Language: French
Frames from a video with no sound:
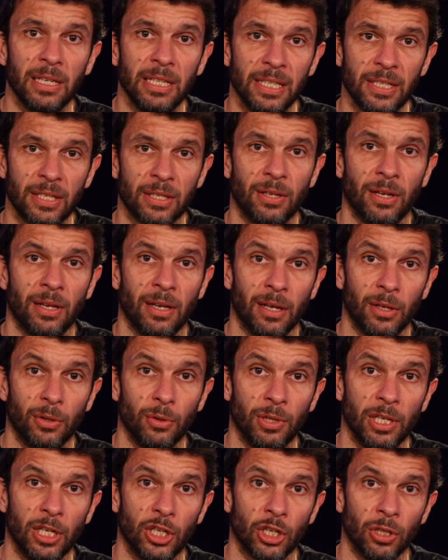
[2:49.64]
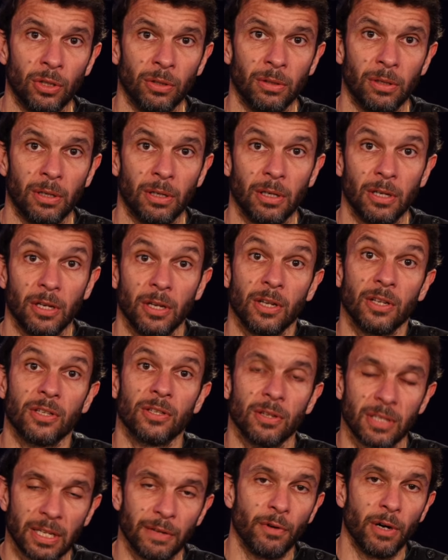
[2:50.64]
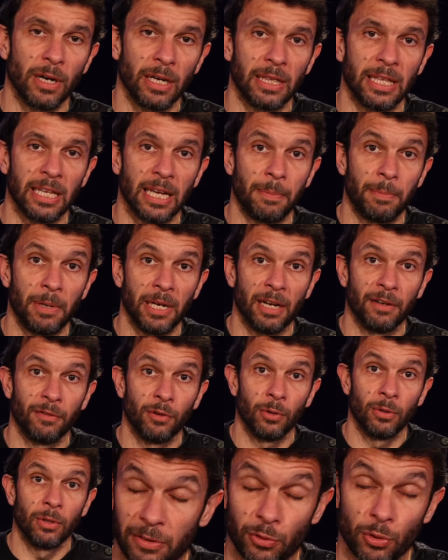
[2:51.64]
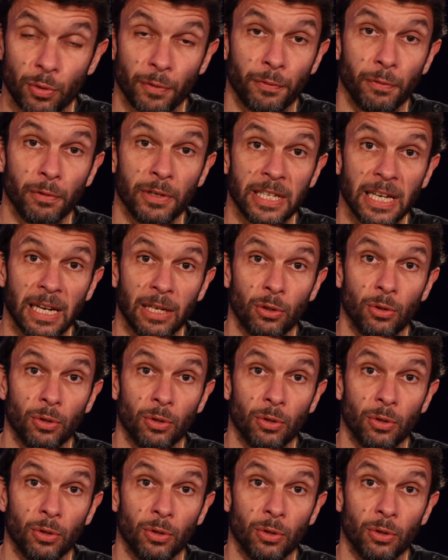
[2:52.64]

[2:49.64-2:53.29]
liste de Deschamps sans avoir été appelé avant. Ce fut le cas